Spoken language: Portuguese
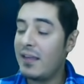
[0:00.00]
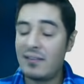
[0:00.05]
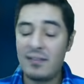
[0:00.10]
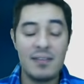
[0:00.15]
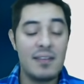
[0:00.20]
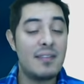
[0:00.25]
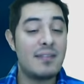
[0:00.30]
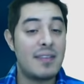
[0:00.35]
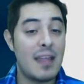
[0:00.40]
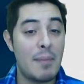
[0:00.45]

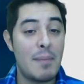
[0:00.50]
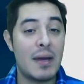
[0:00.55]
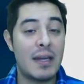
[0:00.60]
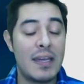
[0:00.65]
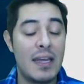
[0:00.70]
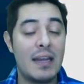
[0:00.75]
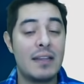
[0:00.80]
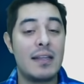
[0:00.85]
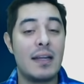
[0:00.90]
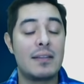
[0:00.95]
Esse
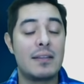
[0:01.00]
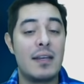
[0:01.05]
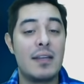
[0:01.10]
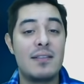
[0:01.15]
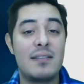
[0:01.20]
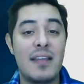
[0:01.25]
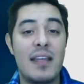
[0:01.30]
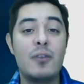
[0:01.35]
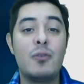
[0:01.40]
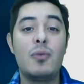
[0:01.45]
sistema aqui está a
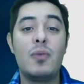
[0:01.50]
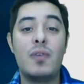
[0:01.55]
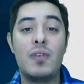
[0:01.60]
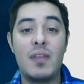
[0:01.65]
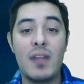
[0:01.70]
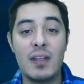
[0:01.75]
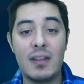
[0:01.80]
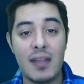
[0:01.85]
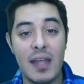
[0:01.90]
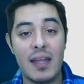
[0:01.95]

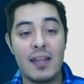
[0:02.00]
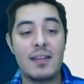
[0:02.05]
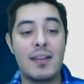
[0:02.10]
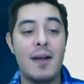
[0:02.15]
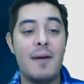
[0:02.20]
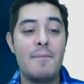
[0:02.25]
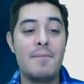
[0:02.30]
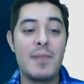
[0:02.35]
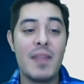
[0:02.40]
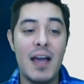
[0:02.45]

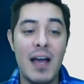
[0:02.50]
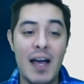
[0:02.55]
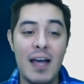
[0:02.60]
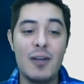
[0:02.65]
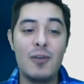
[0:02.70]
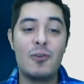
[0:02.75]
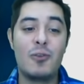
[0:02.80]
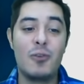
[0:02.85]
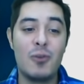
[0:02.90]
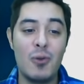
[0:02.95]
370
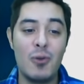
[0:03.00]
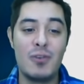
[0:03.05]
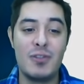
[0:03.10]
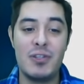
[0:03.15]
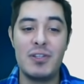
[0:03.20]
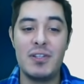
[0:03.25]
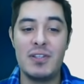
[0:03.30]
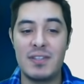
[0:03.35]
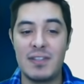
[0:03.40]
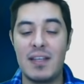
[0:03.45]

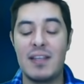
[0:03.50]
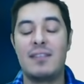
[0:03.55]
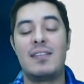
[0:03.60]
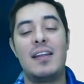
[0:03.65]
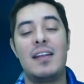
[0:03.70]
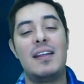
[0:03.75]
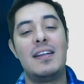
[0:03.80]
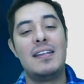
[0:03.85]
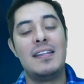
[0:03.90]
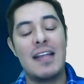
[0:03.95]
anos-luz de
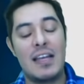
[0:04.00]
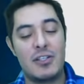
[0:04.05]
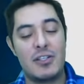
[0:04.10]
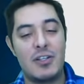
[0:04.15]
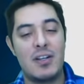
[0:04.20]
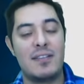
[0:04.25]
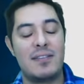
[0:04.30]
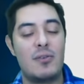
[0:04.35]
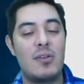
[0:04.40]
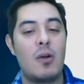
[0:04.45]
distância
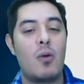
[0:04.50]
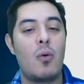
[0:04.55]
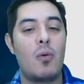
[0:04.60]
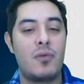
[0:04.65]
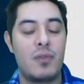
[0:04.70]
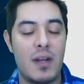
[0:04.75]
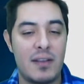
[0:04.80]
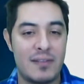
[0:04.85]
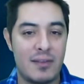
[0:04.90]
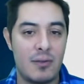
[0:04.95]
na direção da
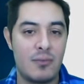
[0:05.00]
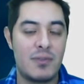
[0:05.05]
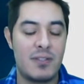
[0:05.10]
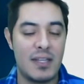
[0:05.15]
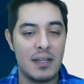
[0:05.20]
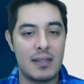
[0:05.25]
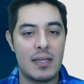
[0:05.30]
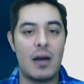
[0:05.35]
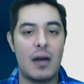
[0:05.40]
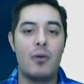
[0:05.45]
constelação
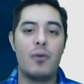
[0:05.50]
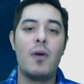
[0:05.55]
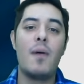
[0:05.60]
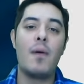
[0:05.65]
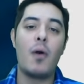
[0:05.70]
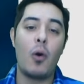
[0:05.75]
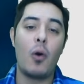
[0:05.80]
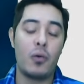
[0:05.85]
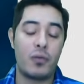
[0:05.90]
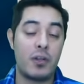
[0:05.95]
do
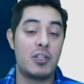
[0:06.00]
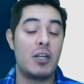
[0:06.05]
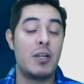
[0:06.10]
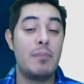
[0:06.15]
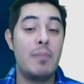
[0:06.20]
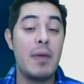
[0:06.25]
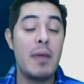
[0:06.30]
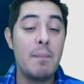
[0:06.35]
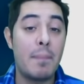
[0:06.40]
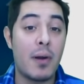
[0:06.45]
Centauro, ou
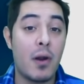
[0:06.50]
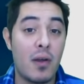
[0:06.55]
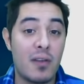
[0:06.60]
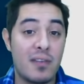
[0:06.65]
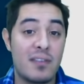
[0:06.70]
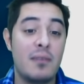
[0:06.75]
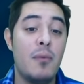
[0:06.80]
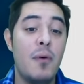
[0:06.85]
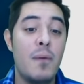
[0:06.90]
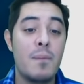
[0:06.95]
seja, ali bem
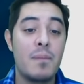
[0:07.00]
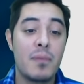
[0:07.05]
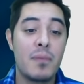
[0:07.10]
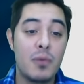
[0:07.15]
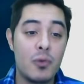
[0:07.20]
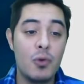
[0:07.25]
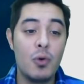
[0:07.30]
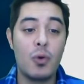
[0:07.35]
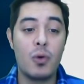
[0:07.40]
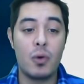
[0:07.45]
próximo
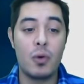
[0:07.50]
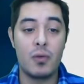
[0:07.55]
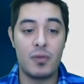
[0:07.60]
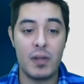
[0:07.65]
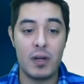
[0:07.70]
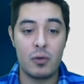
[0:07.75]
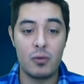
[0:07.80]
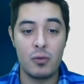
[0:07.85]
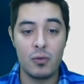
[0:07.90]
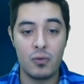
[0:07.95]
do
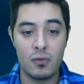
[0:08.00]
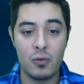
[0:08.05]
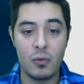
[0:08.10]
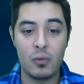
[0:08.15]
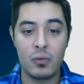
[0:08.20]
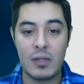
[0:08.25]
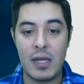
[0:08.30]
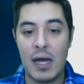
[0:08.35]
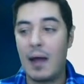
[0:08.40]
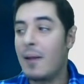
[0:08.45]
Cruzeiro do
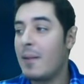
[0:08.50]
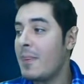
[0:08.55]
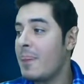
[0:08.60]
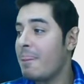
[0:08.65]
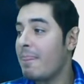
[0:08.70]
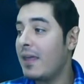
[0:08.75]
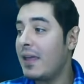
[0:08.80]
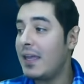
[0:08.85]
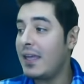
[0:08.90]
Sul, tá?